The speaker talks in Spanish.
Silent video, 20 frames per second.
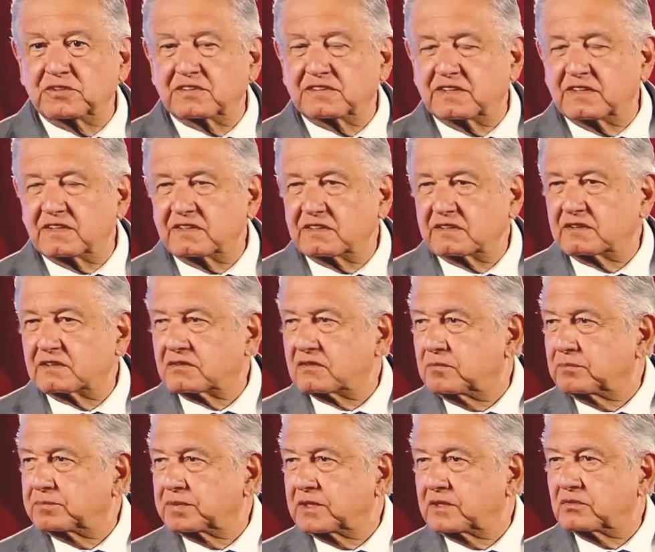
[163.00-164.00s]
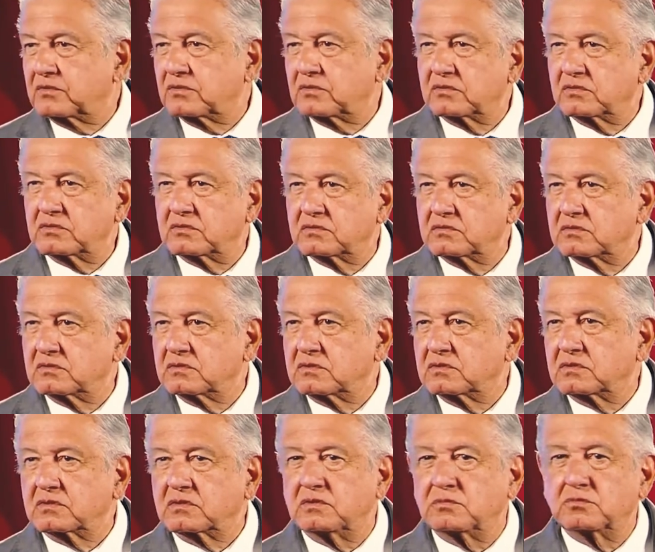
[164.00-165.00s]
estar comprando
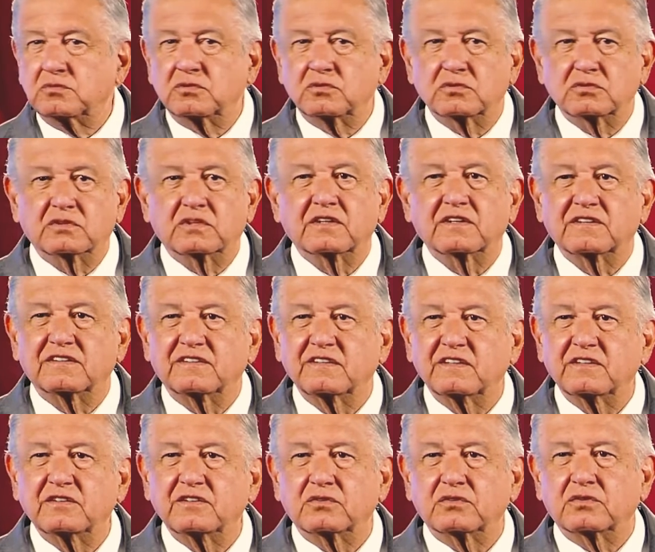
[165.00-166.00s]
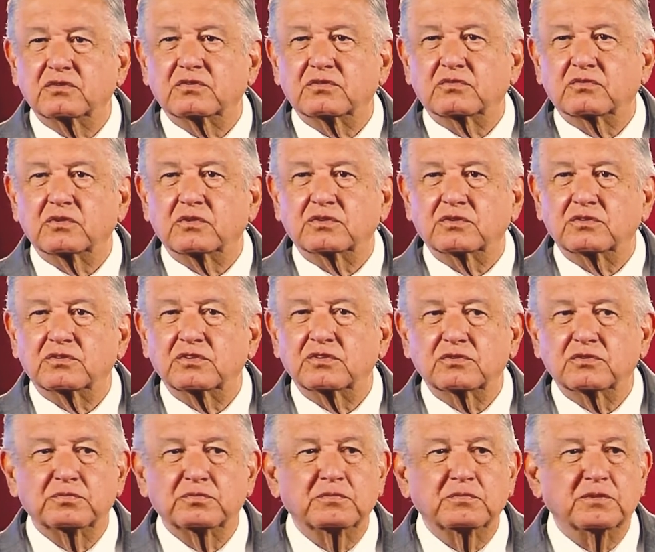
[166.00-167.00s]
como 300, 400 mil